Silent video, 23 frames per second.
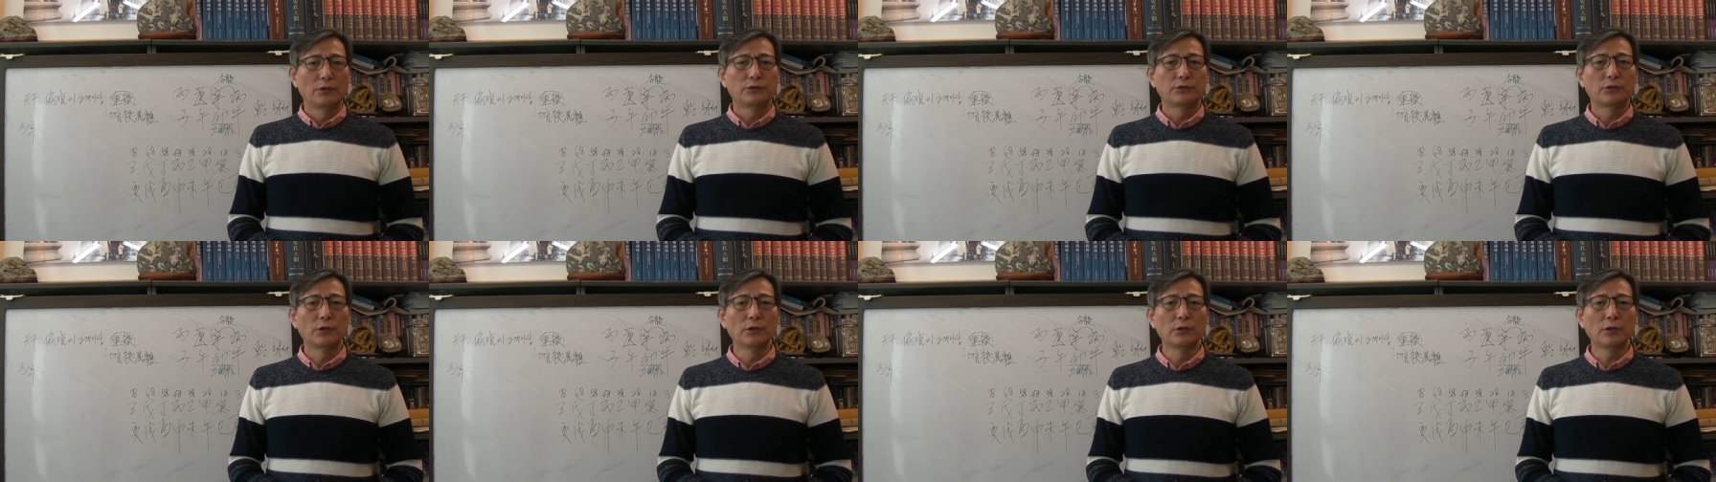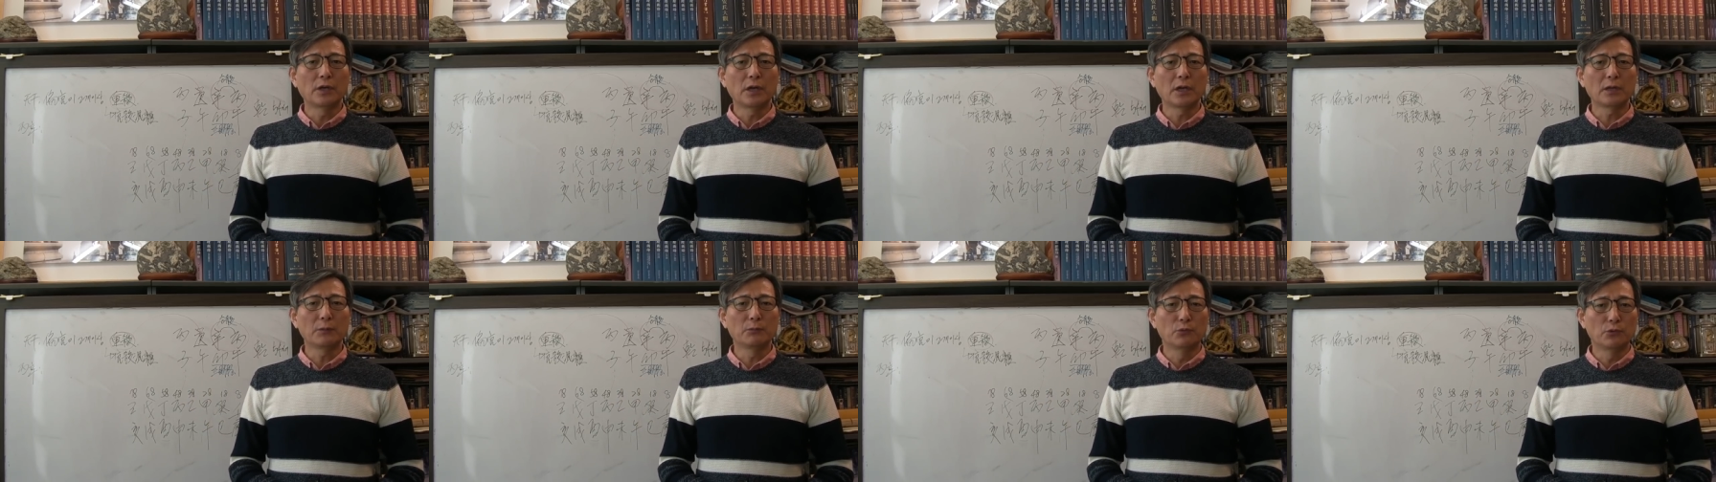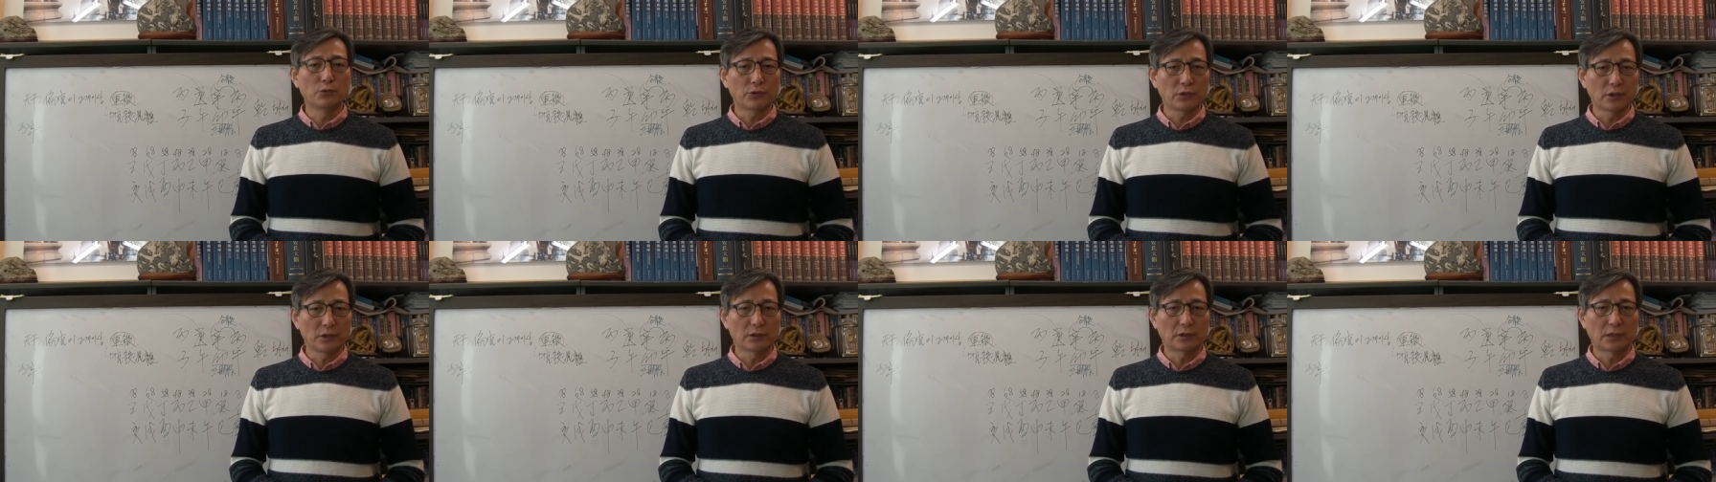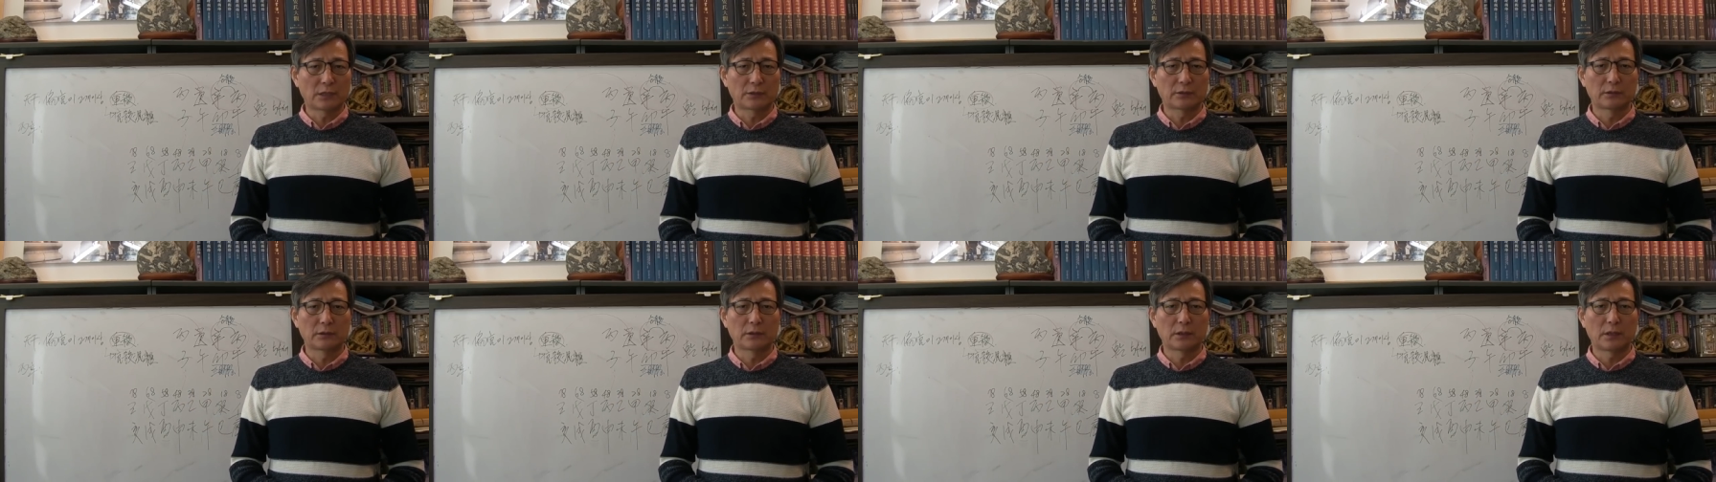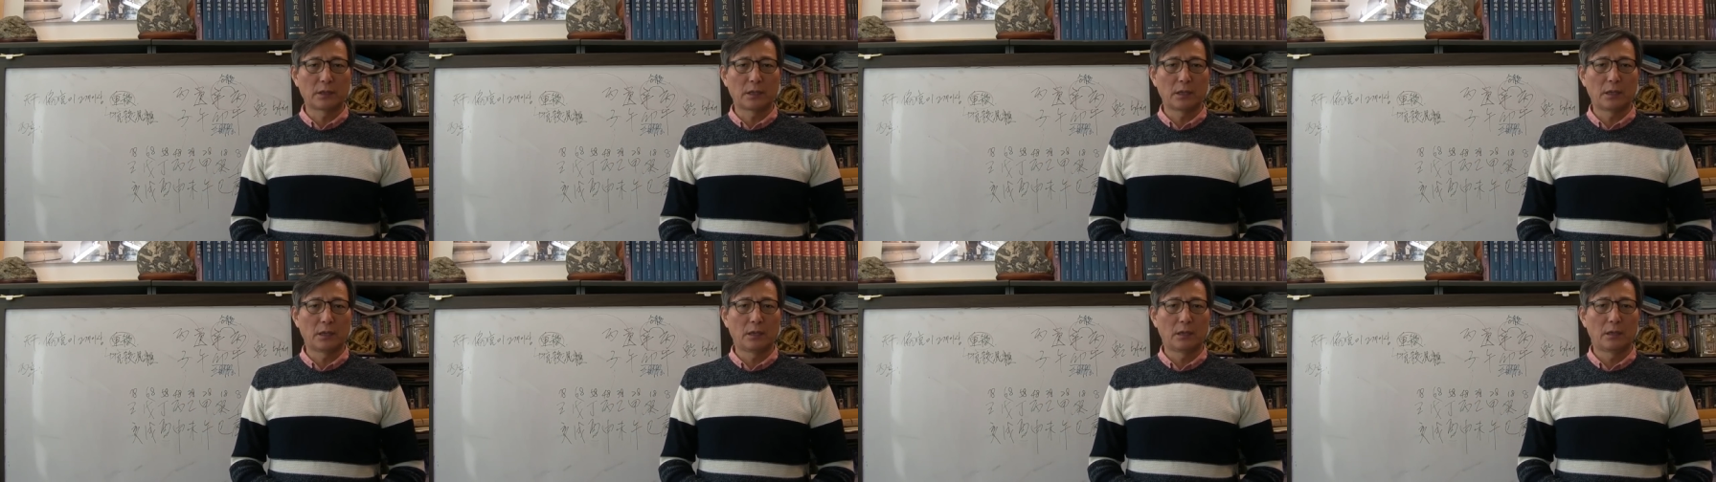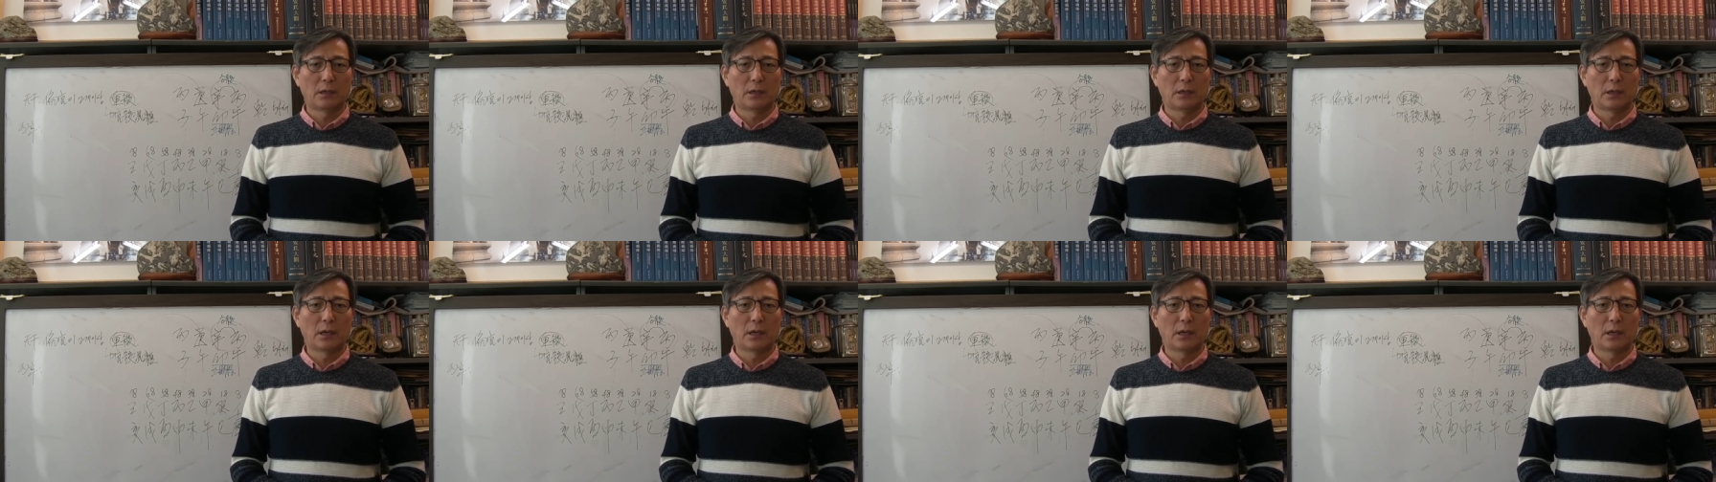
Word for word: 정관이 묶여 있다든가